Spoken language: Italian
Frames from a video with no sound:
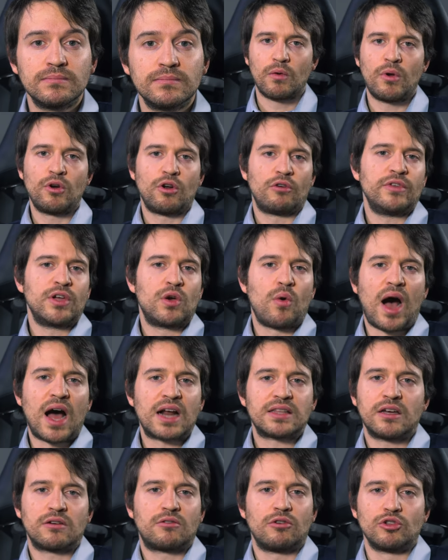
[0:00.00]
Quello vi
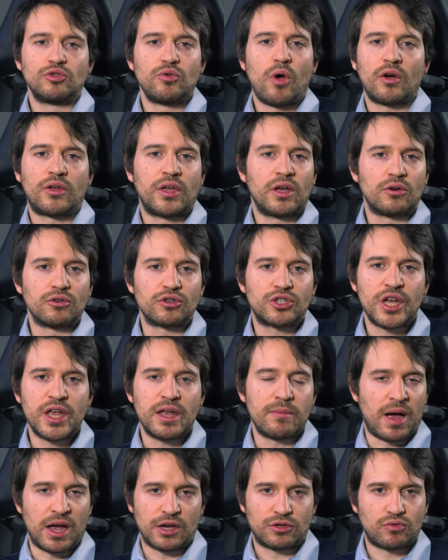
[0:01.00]
guarda con due occhi
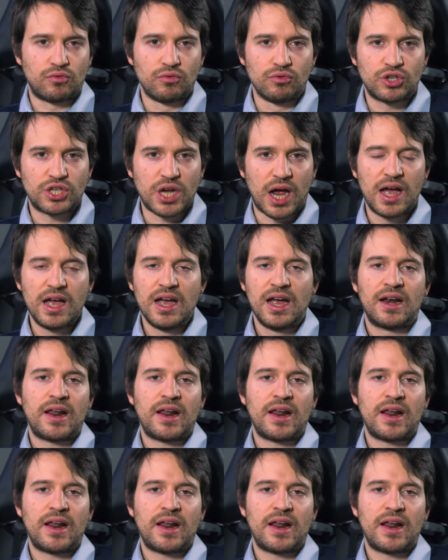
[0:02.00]
così, ma scusa,